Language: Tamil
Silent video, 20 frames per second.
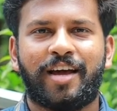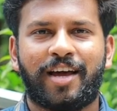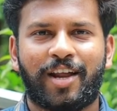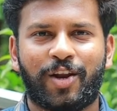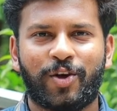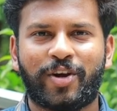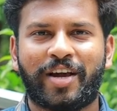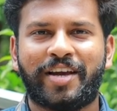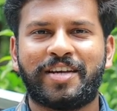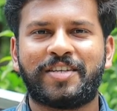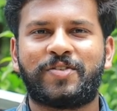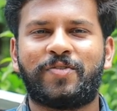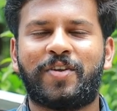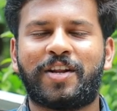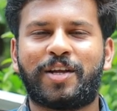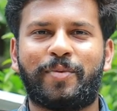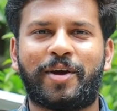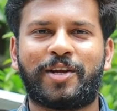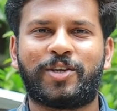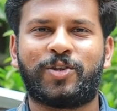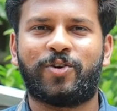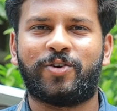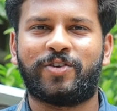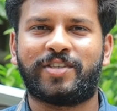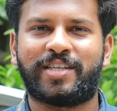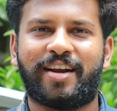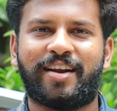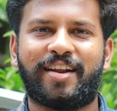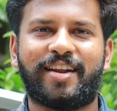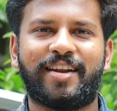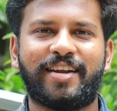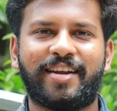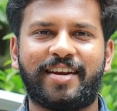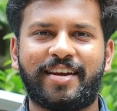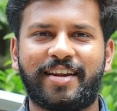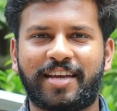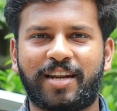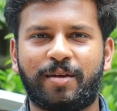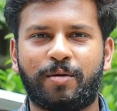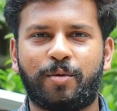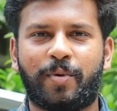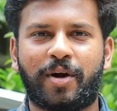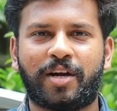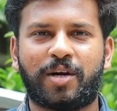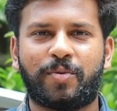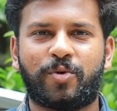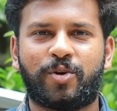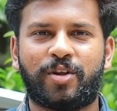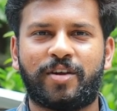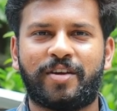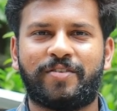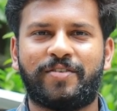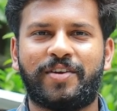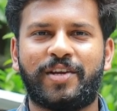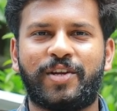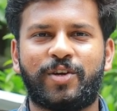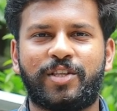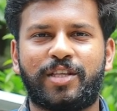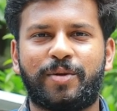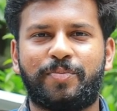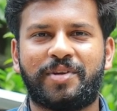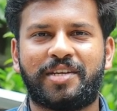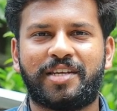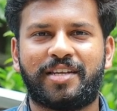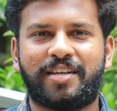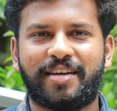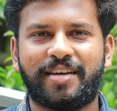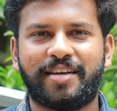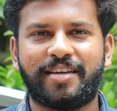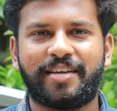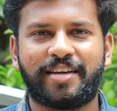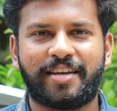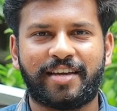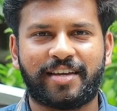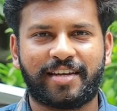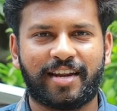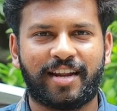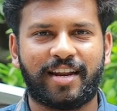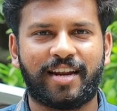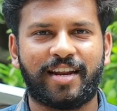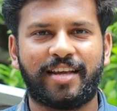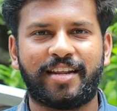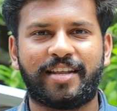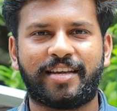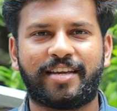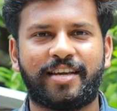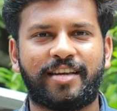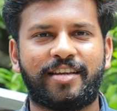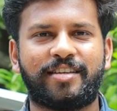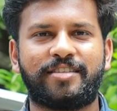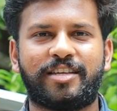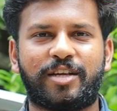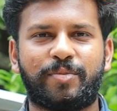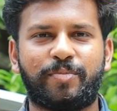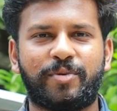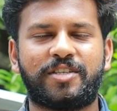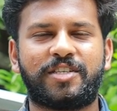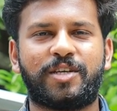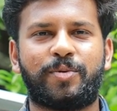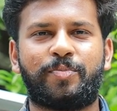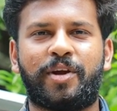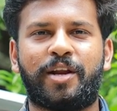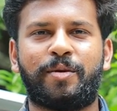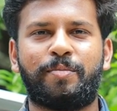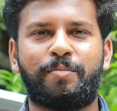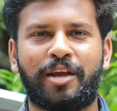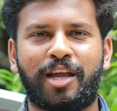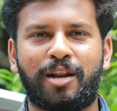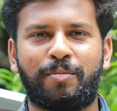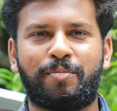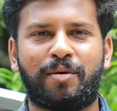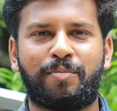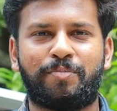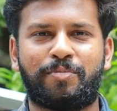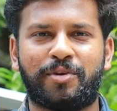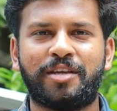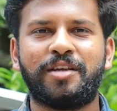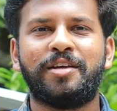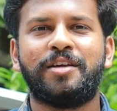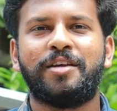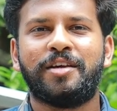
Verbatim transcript: ஹலோ கைஸ் வெல்கம் பேக் டு அவர் சேனல் இன்றைக்கி நம்ம பார்க்க போகிற வீடியோ இதை பற்றினா எங்கள் கிணறில் இருக்க ஜெர்மன் ஷெப்பேட் மேல் பப்பி